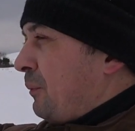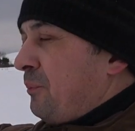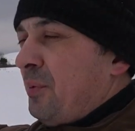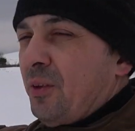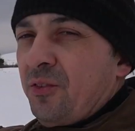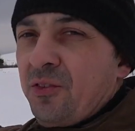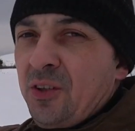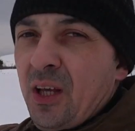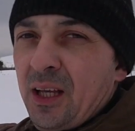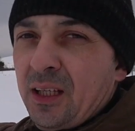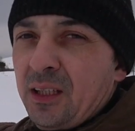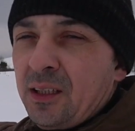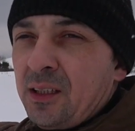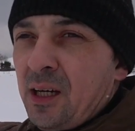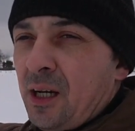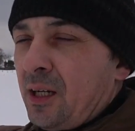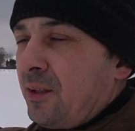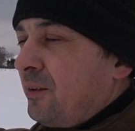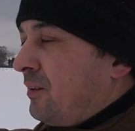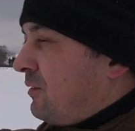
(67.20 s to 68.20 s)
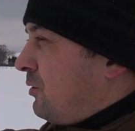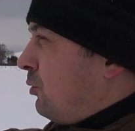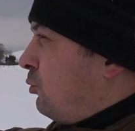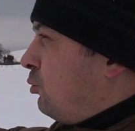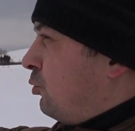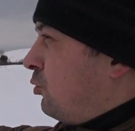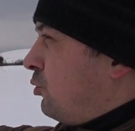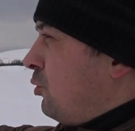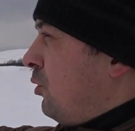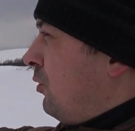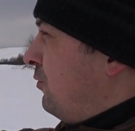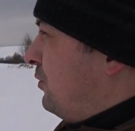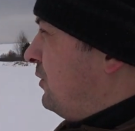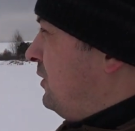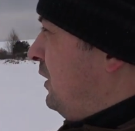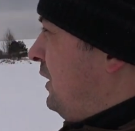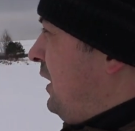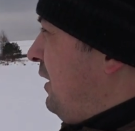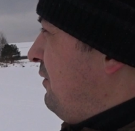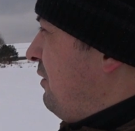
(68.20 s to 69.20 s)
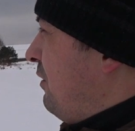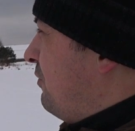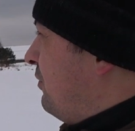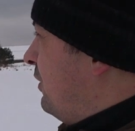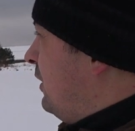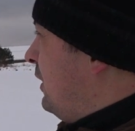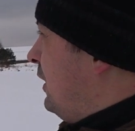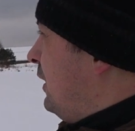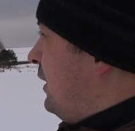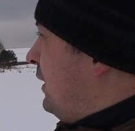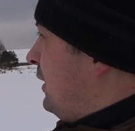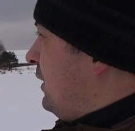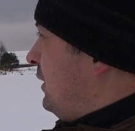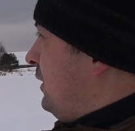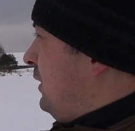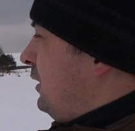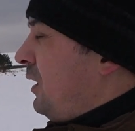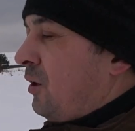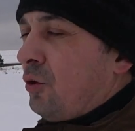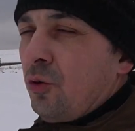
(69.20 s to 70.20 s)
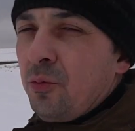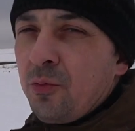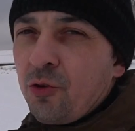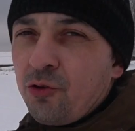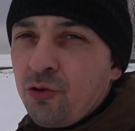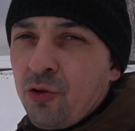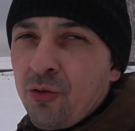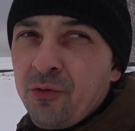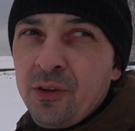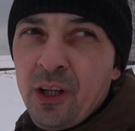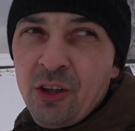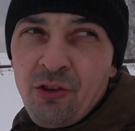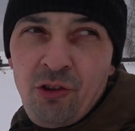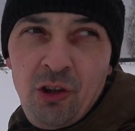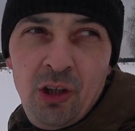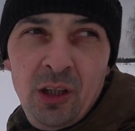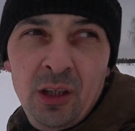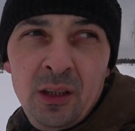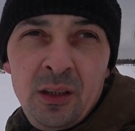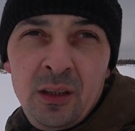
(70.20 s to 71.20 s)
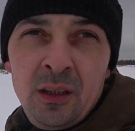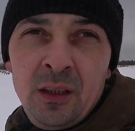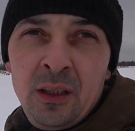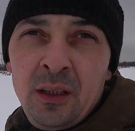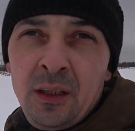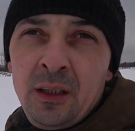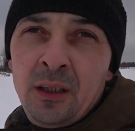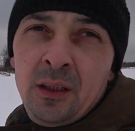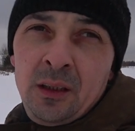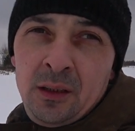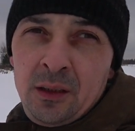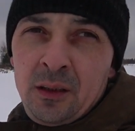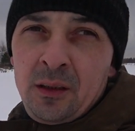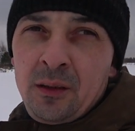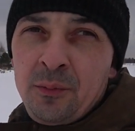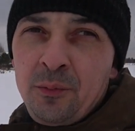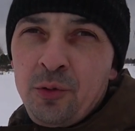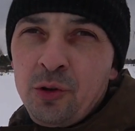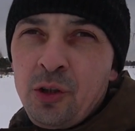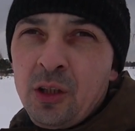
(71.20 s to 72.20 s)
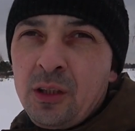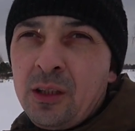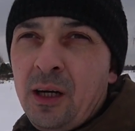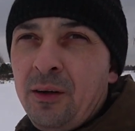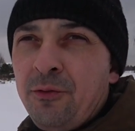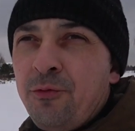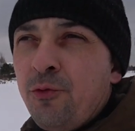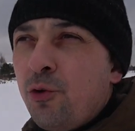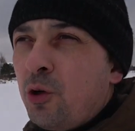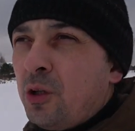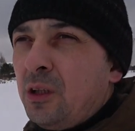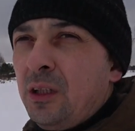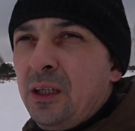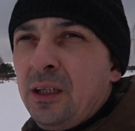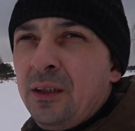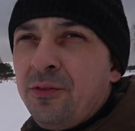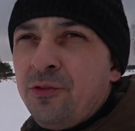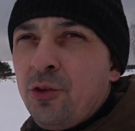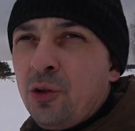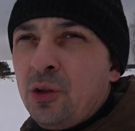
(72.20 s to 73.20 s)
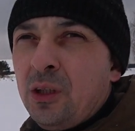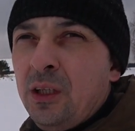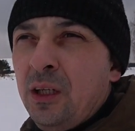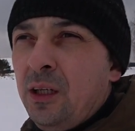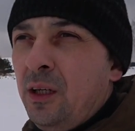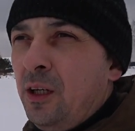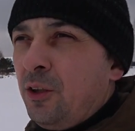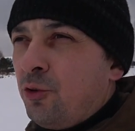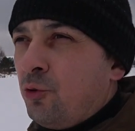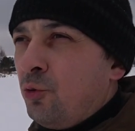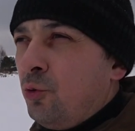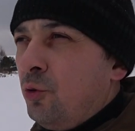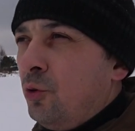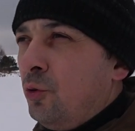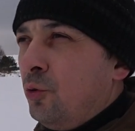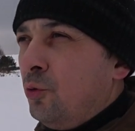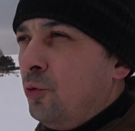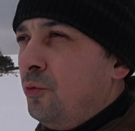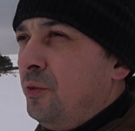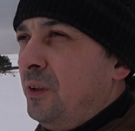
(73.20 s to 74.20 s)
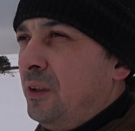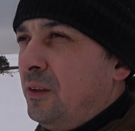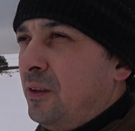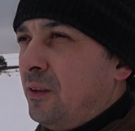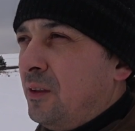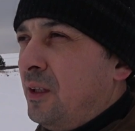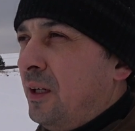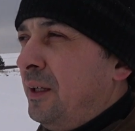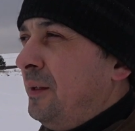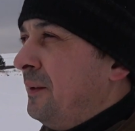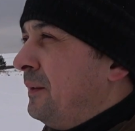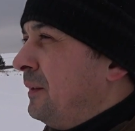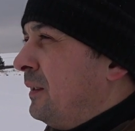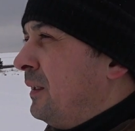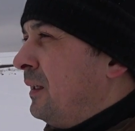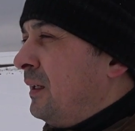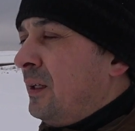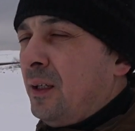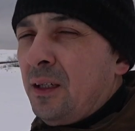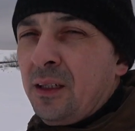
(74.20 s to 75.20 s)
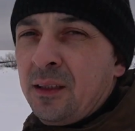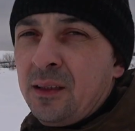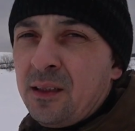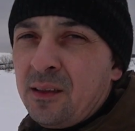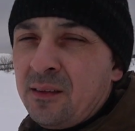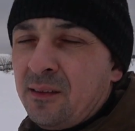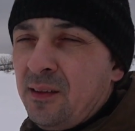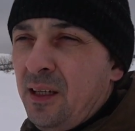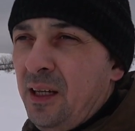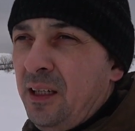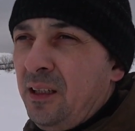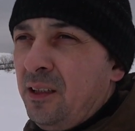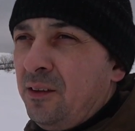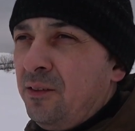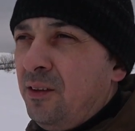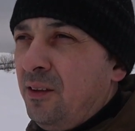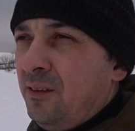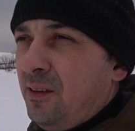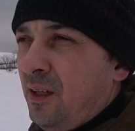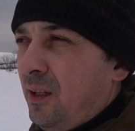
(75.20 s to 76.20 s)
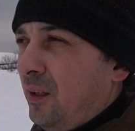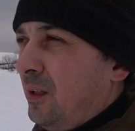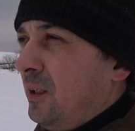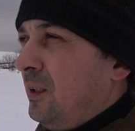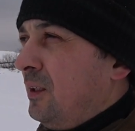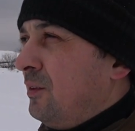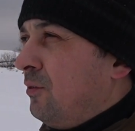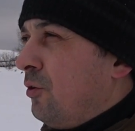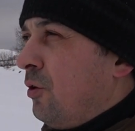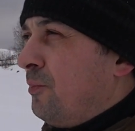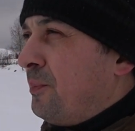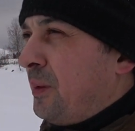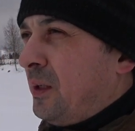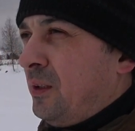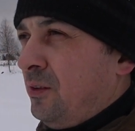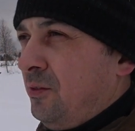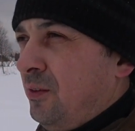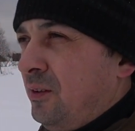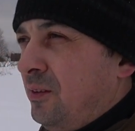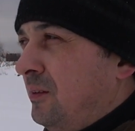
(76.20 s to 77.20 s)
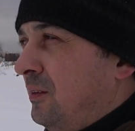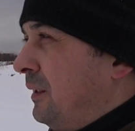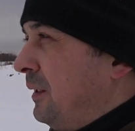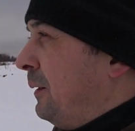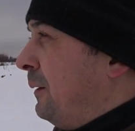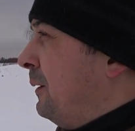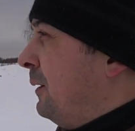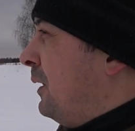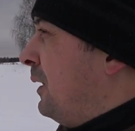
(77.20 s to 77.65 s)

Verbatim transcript: без всяких, как говорится, кустов, деревьев. И я думаю, что в ночи будет комфортно все-таки лесу увидеть, да, на расстоянии выстрела и его произвести.